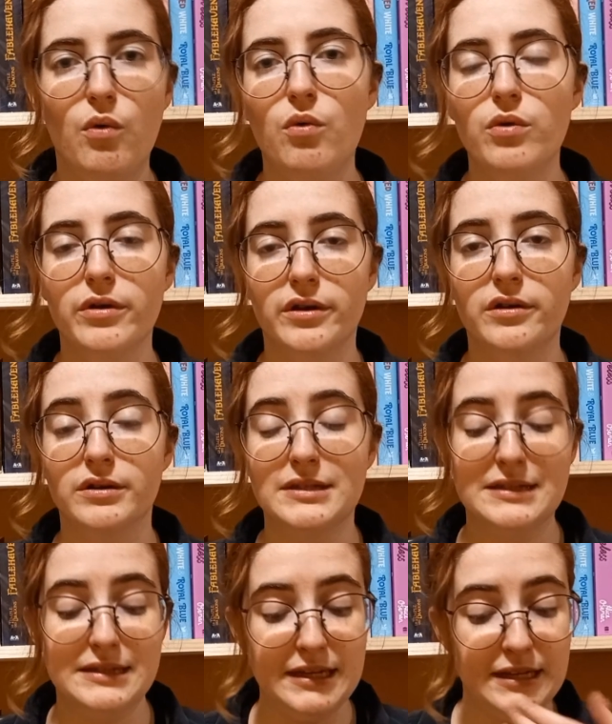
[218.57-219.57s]
au euh,
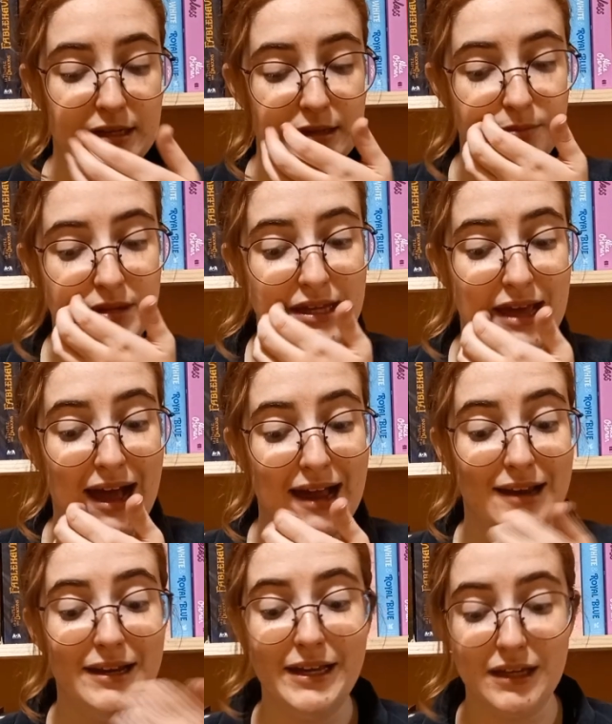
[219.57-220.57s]
style puis
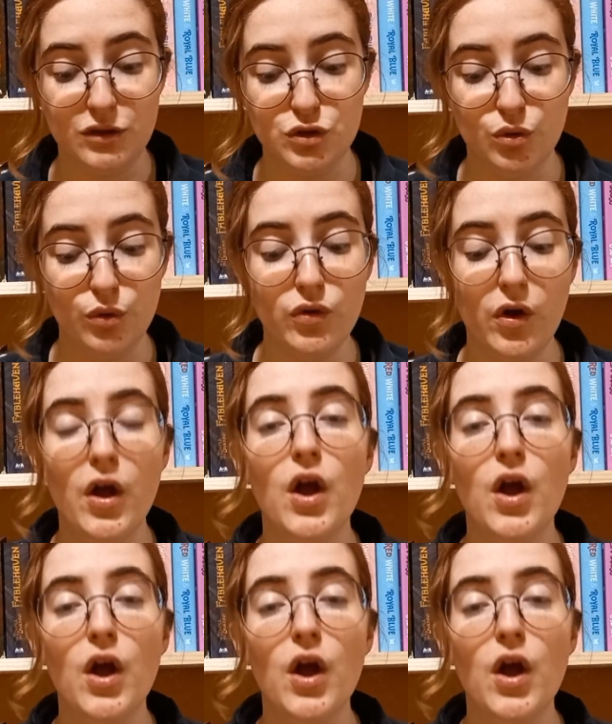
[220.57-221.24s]
à l'écriture.